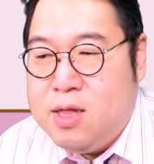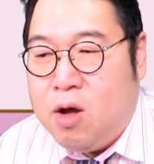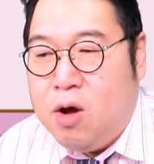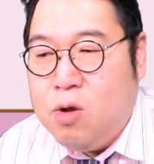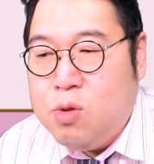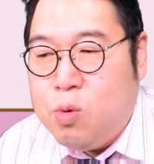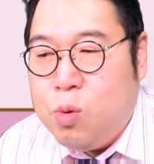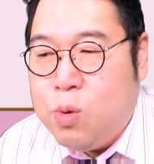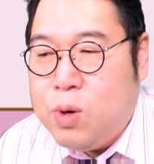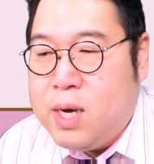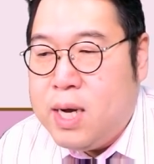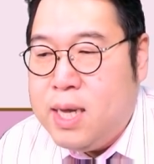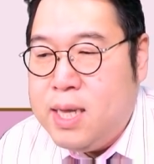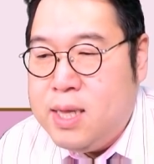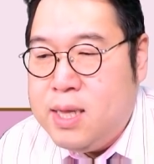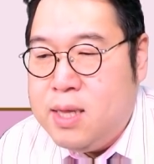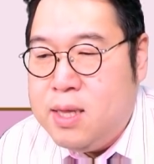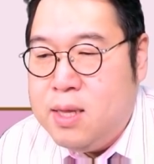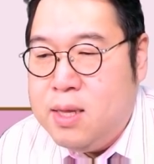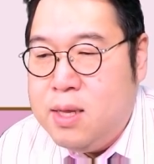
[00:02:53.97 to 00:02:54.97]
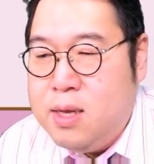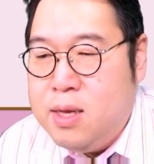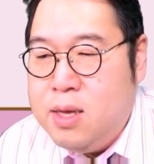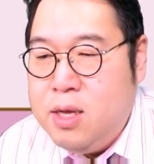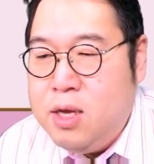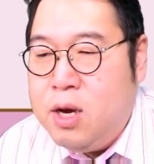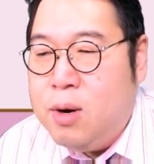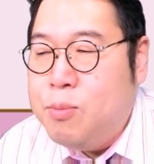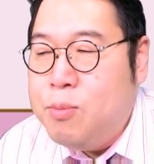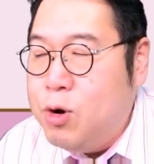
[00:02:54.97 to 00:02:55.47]
더 독한
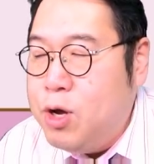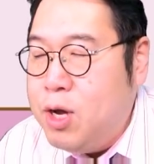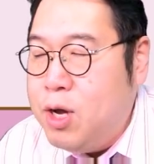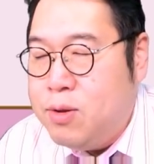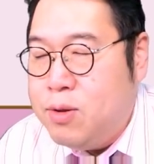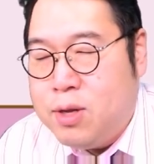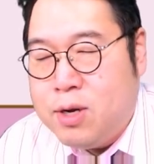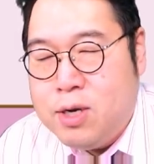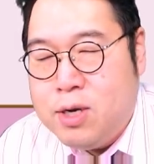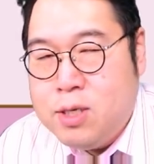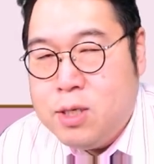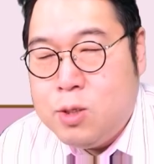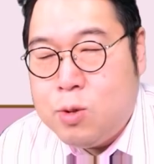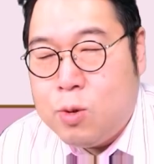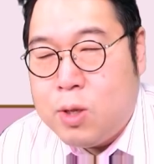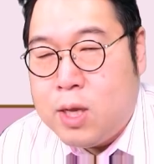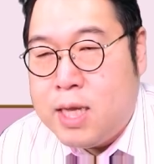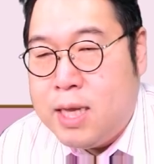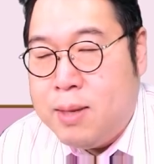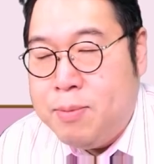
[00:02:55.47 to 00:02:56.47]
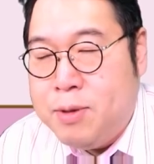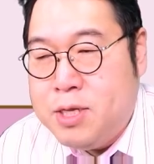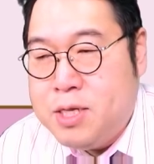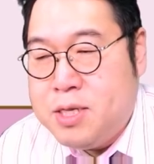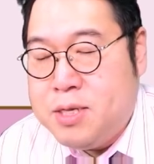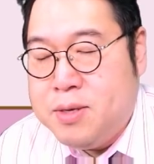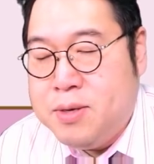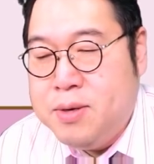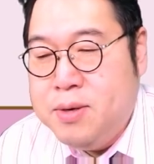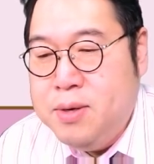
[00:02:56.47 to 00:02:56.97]
혐오의 언어를
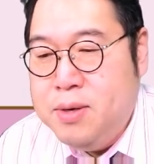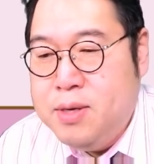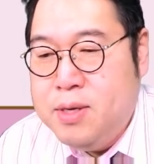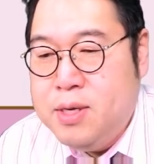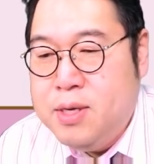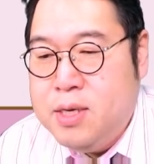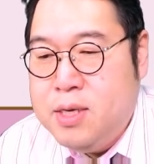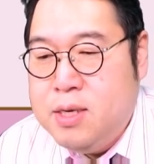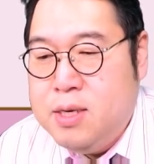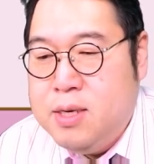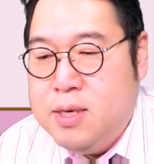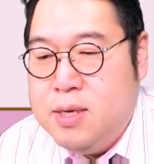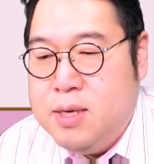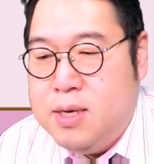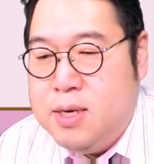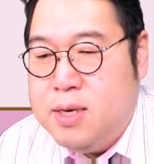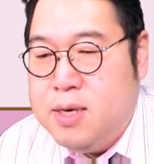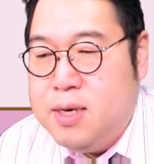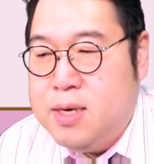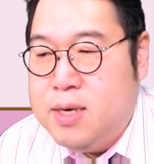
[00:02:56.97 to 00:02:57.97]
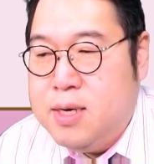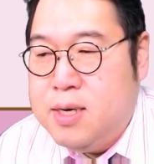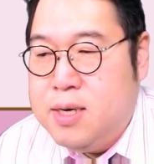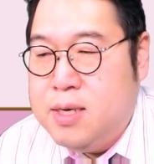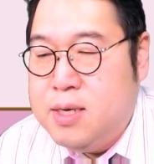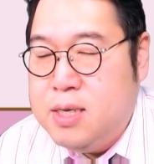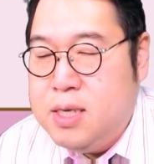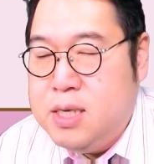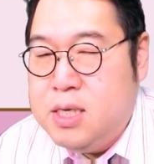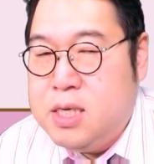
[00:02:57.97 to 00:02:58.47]
쏟아내면서
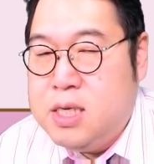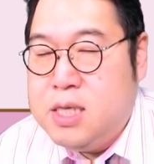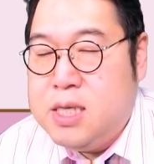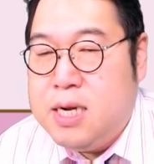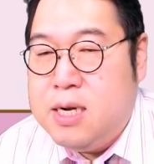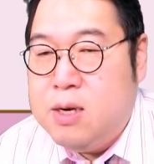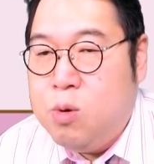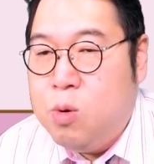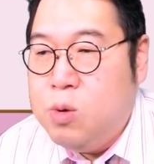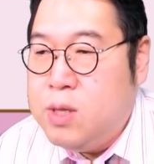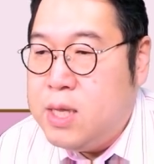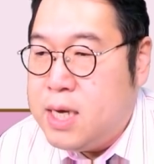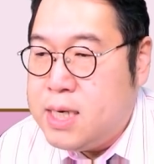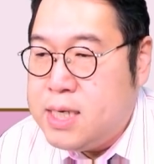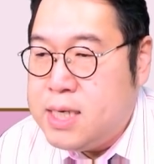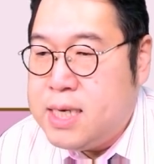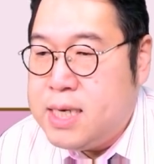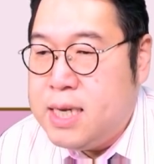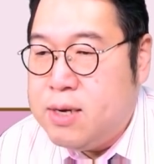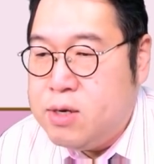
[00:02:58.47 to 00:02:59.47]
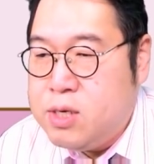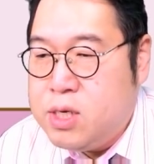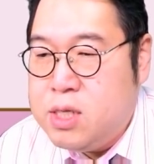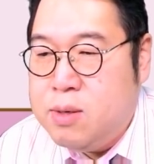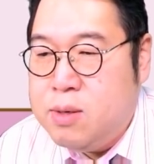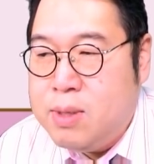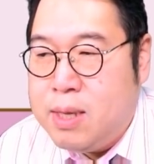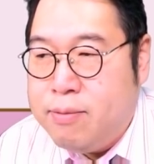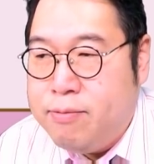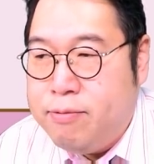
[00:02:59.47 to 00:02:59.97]
어, 이 시대를 혼탁시킬 것이
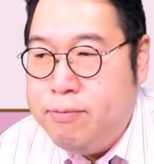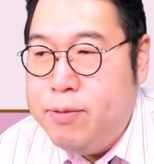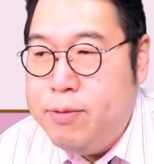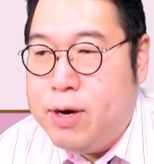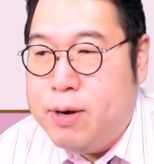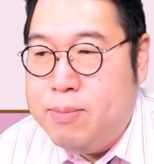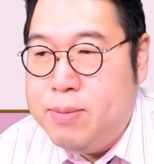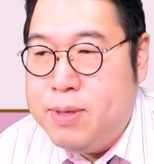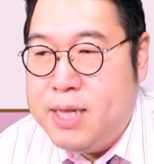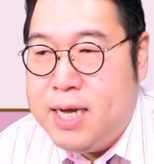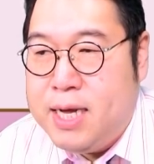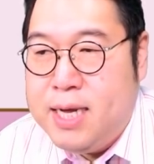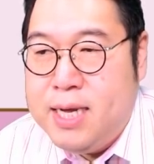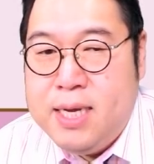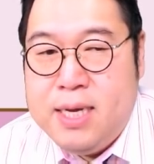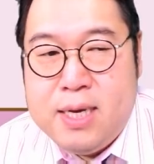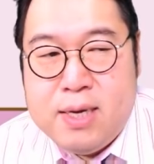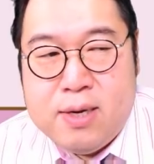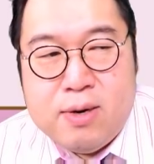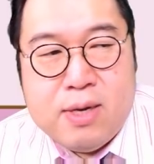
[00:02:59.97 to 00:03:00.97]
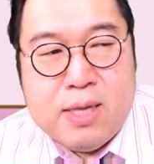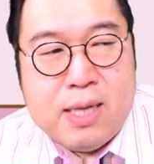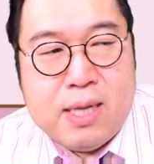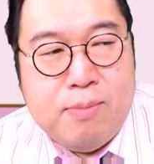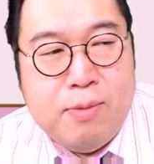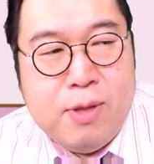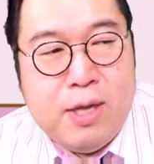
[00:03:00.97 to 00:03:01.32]
너무나 분명합니다. 그렇기